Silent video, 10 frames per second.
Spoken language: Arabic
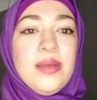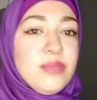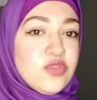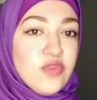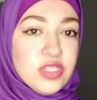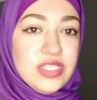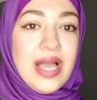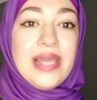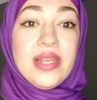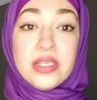مش فاضيه
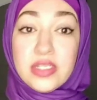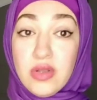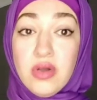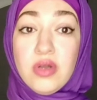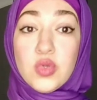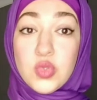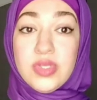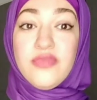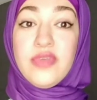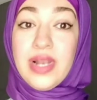على الاطلاق
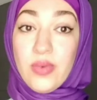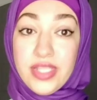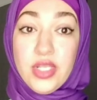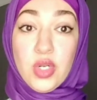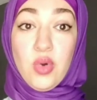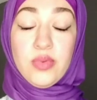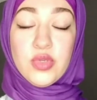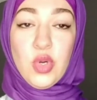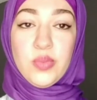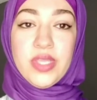خصوصا في الاوقات اللي هو
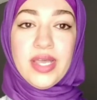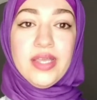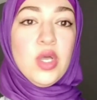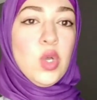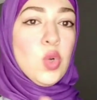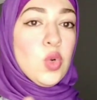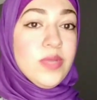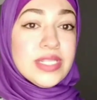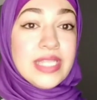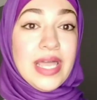بيروح بيها
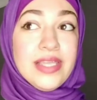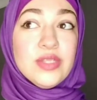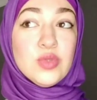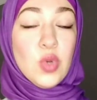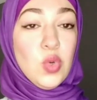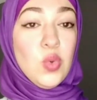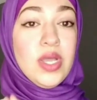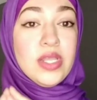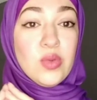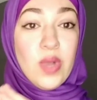وبيدعي ان
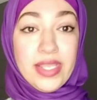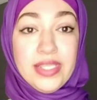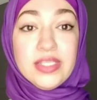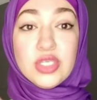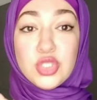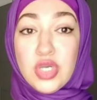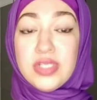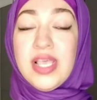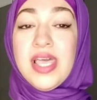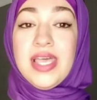هو الوحيد
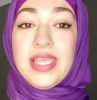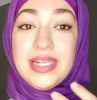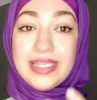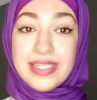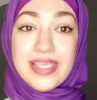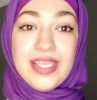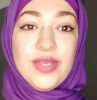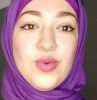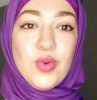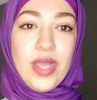الشخص اللي
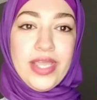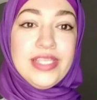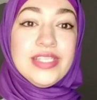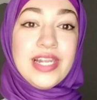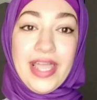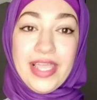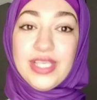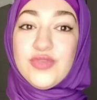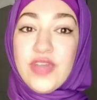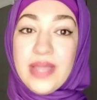ناجي والوحيد اللي
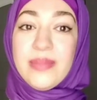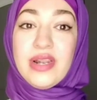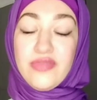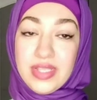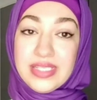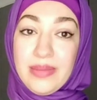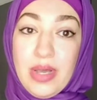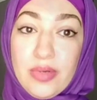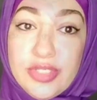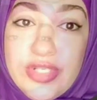عايش في عام
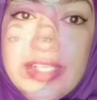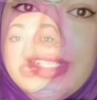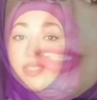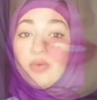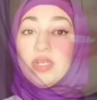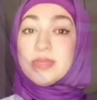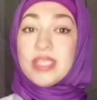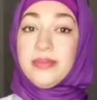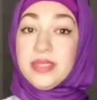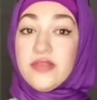2027 الشخص ده واللي
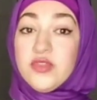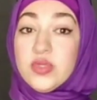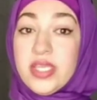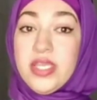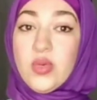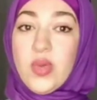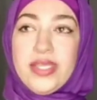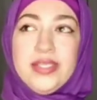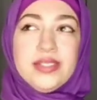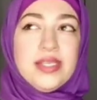مسمي نفسه الناجي
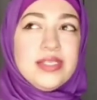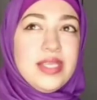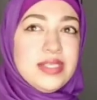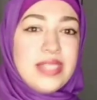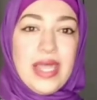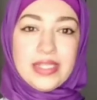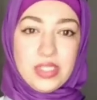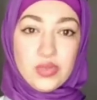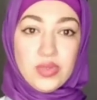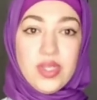الوحيد الناس
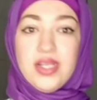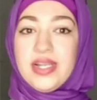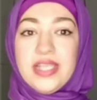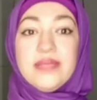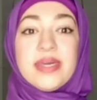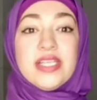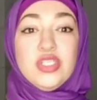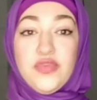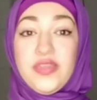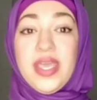تحدته لان ما
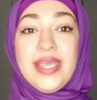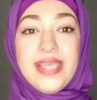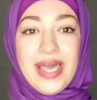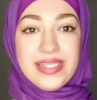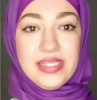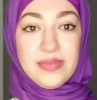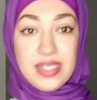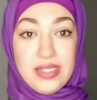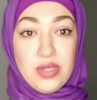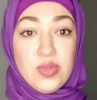كانش فيه اي حد
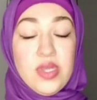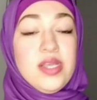مصدقه